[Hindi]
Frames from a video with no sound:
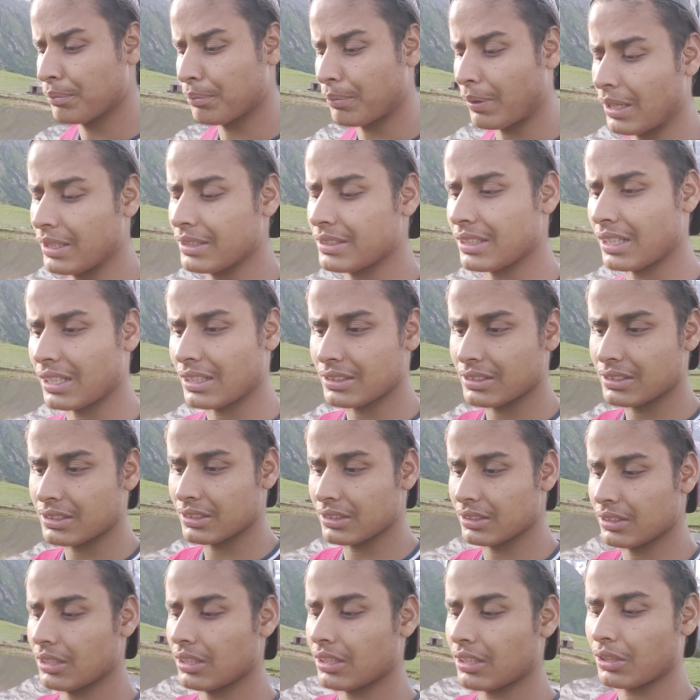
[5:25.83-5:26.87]
बाई चांस
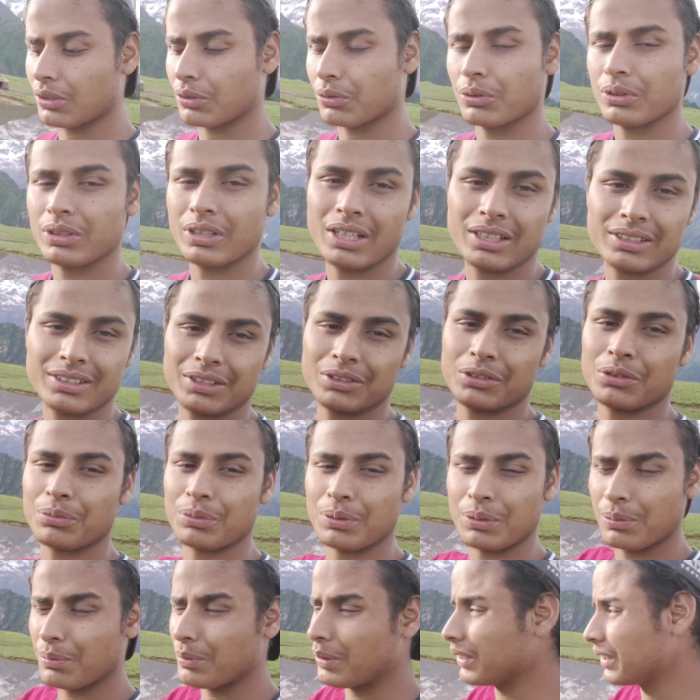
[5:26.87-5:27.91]
अगर कोई नहीं आता तो
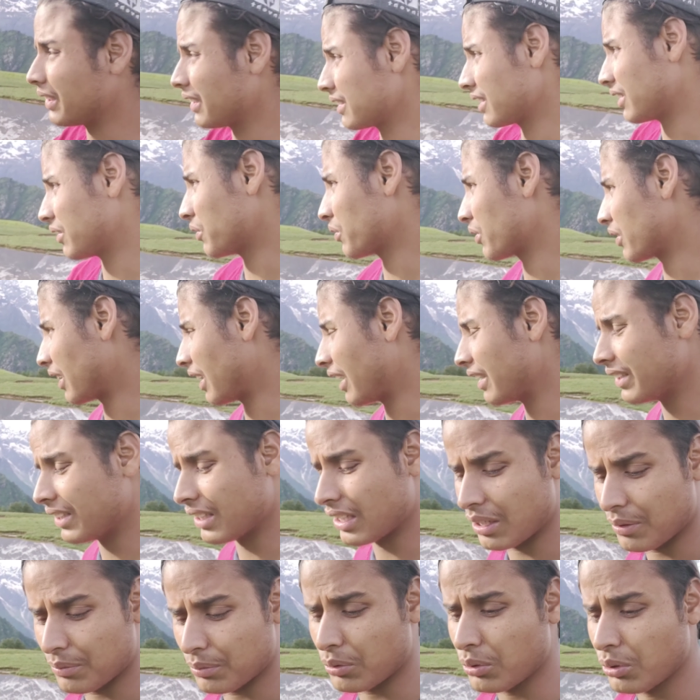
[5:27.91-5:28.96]
फिर मैंने दर्शन तो करा ही
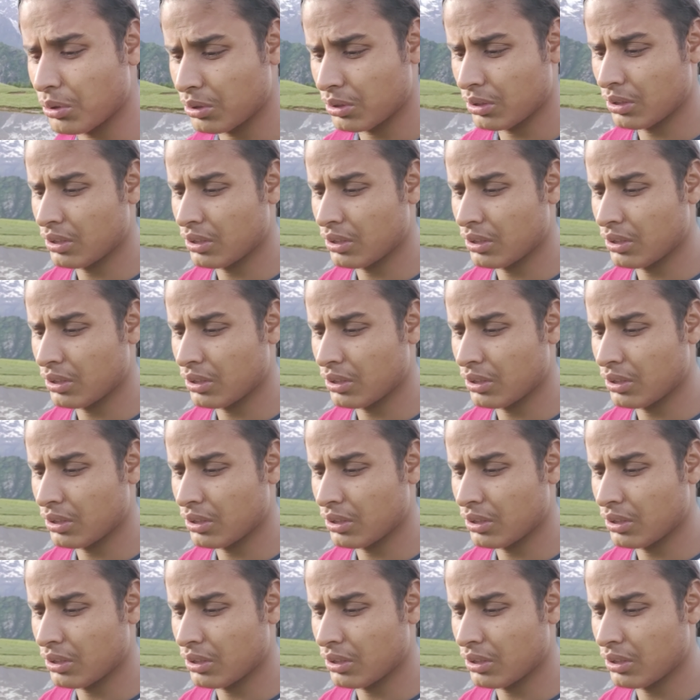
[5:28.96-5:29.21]
दिया आपको